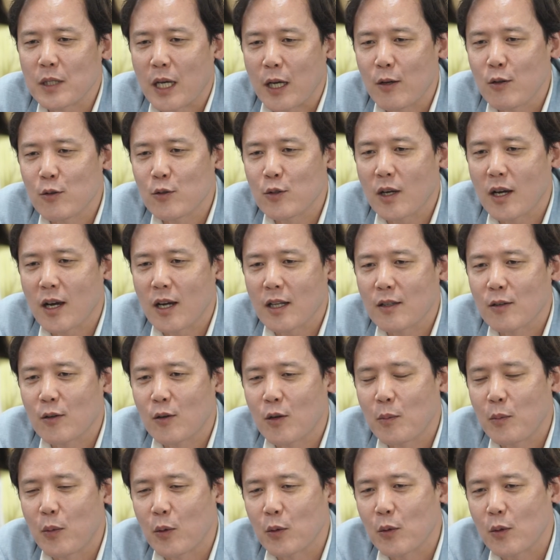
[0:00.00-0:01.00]
자율주행 같은 걸
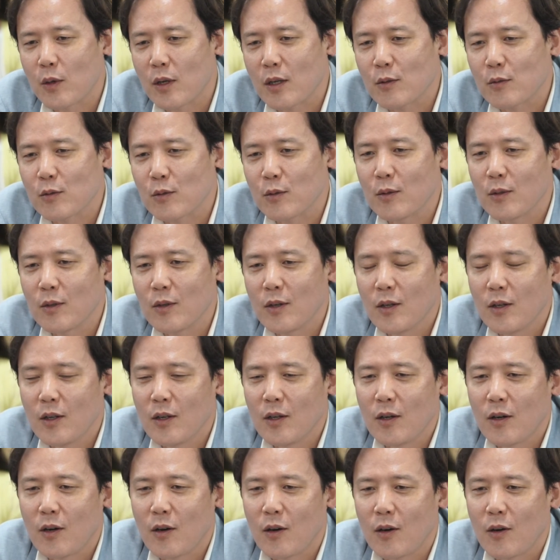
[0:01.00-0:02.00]
보더라도
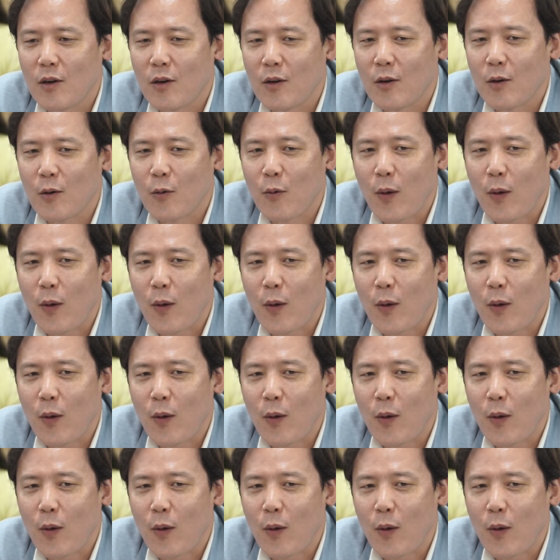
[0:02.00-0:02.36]
어,